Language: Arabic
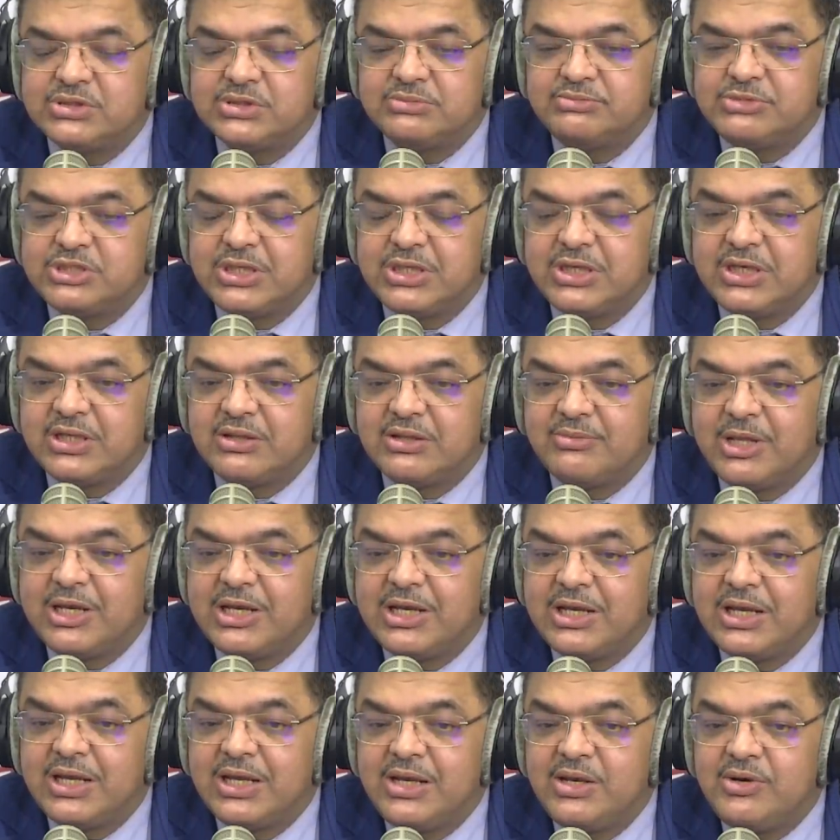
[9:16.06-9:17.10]
مش هذا
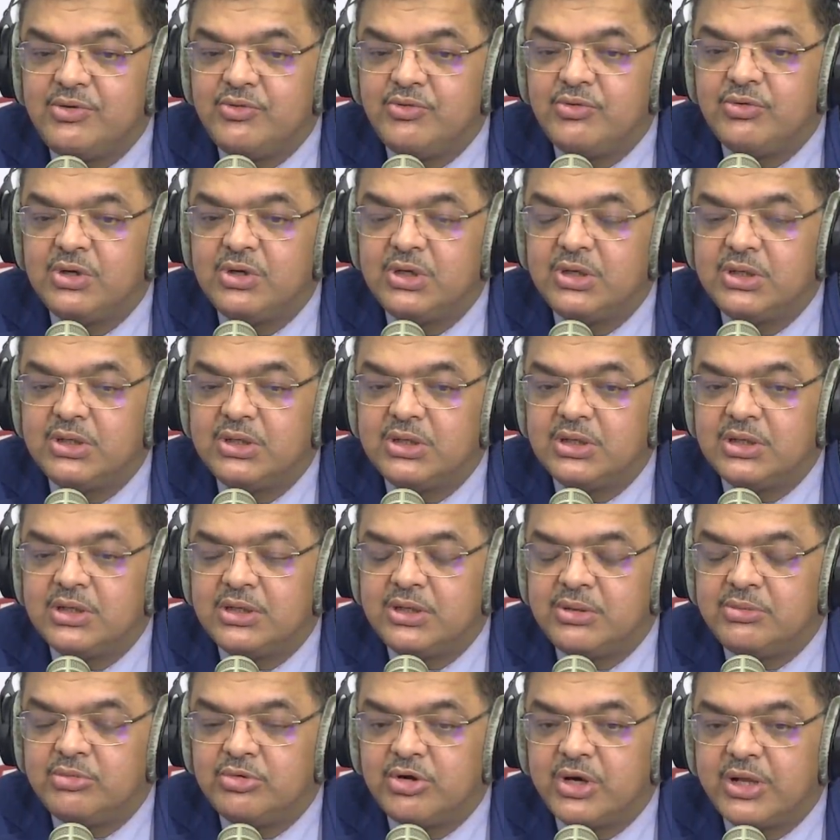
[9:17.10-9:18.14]
معناها أنه
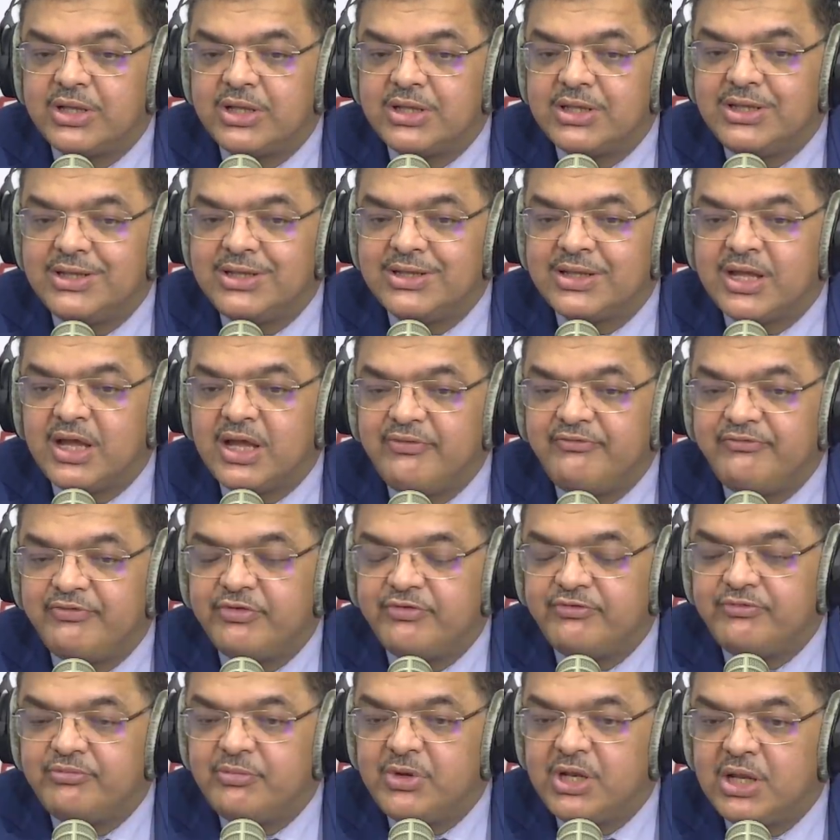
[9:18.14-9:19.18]
الديمقراطية
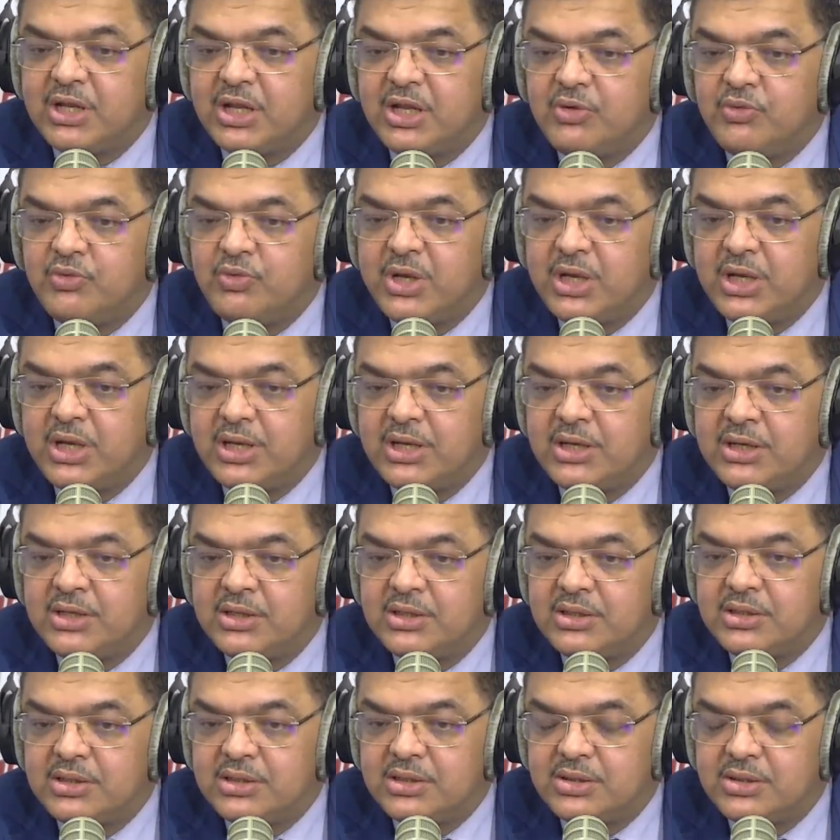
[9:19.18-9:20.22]
تخفف من الغلواء
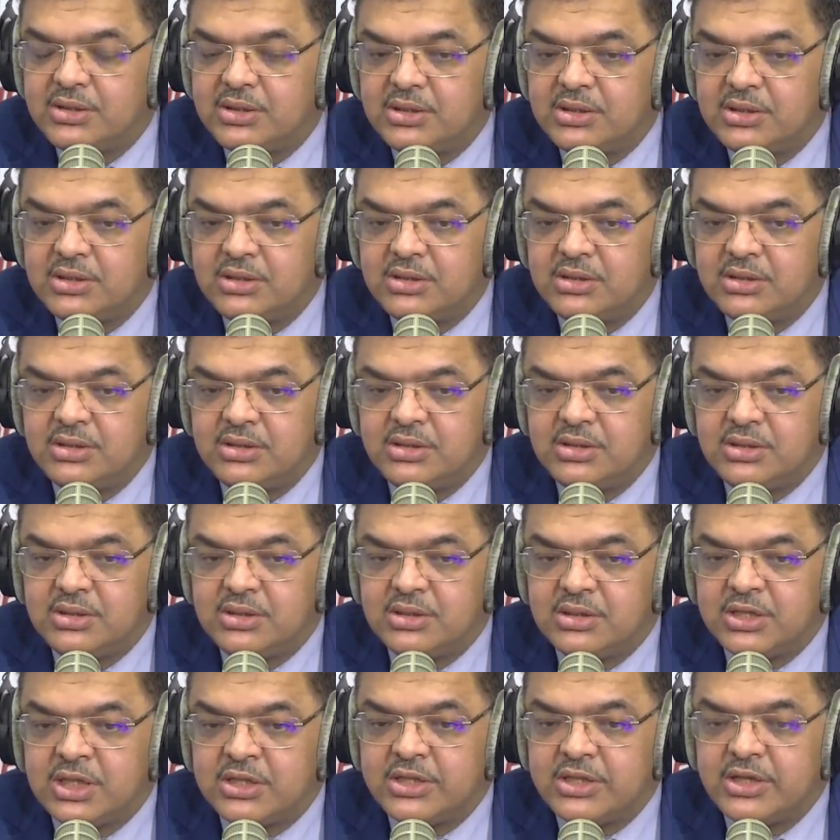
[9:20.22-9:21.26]

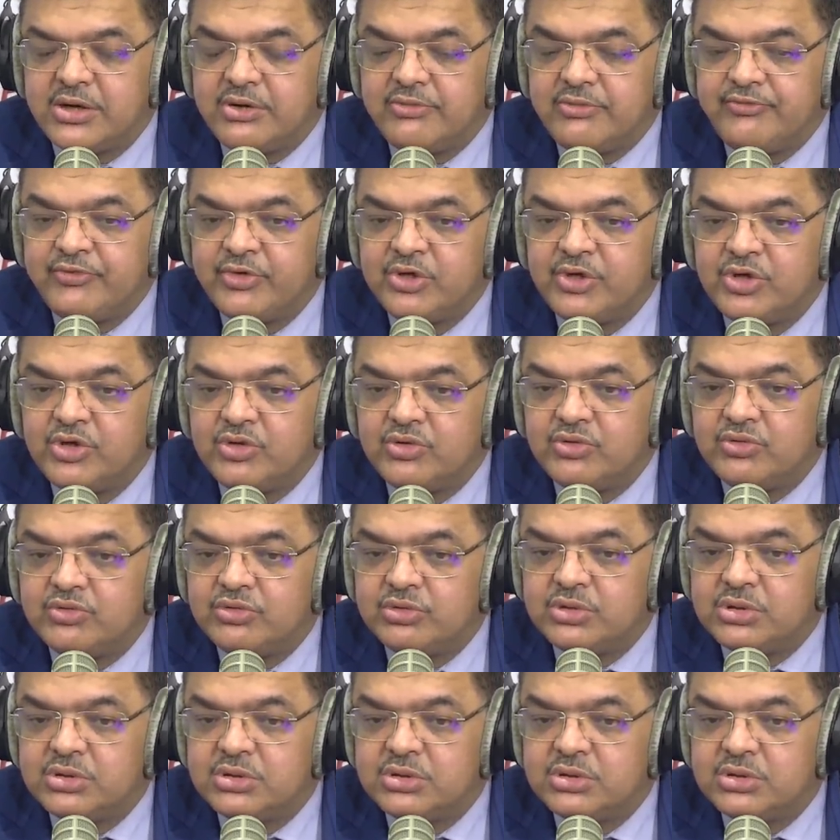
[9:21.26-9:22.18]
التطرف وت...